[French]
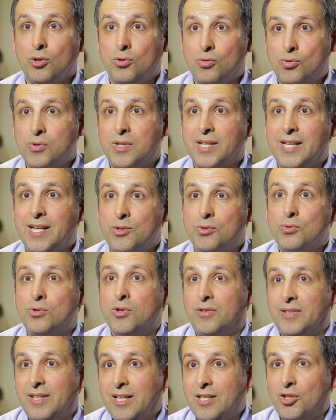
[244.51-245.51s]
tu gradues
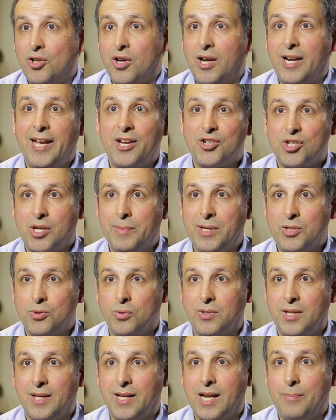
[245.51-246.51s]
de tel collège en
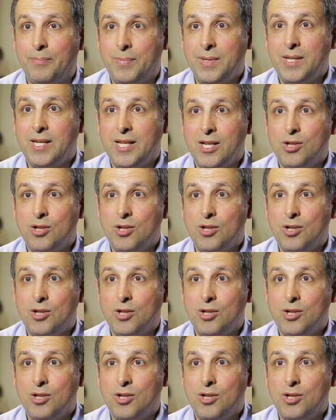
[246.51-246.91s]
massothérapie